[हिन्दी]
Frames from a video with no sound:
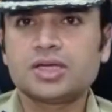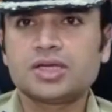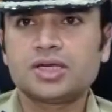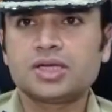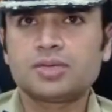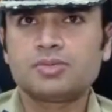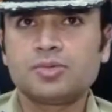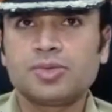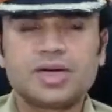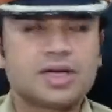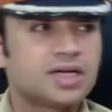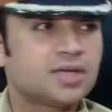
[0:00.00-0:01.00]
है
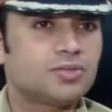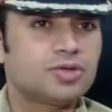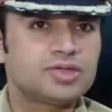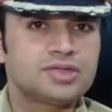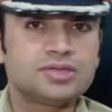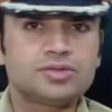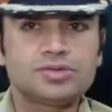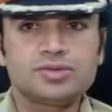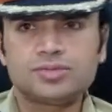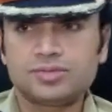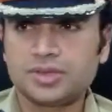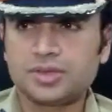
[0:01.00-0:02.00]
भोपाल नगरी पुलिस से
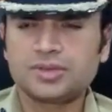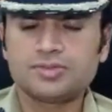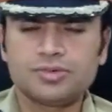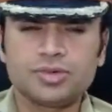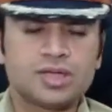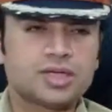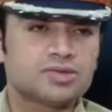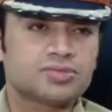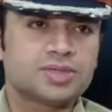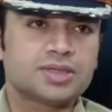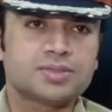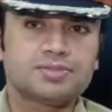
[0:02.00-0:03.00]
तो पूरा
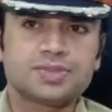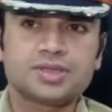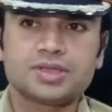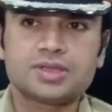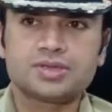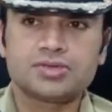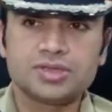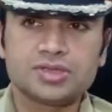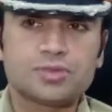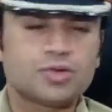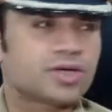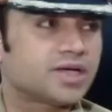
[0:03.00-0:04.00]
उसमें जो है
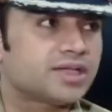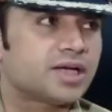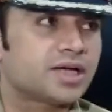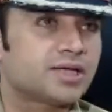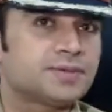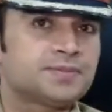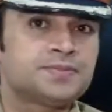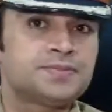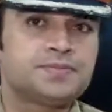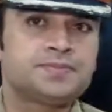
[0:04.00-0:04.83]
सपोर्ट किया जाएगा